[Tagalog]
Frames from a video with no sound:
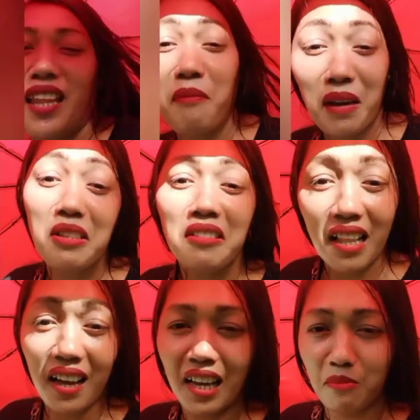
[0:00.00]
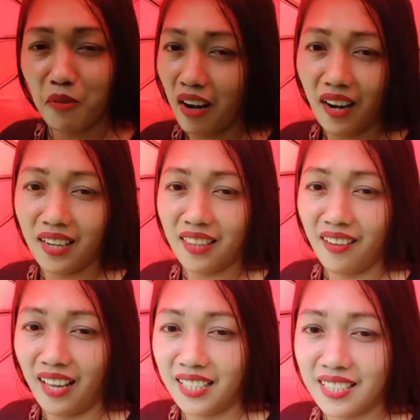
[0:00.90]
10 pesos lang guys, mura lang dito
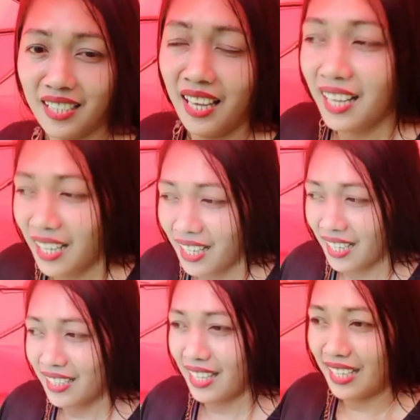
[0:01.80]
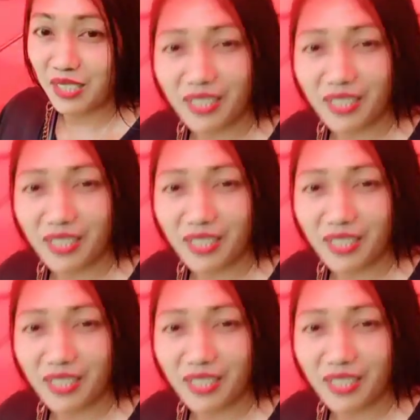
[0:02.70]
guys. Yan guys.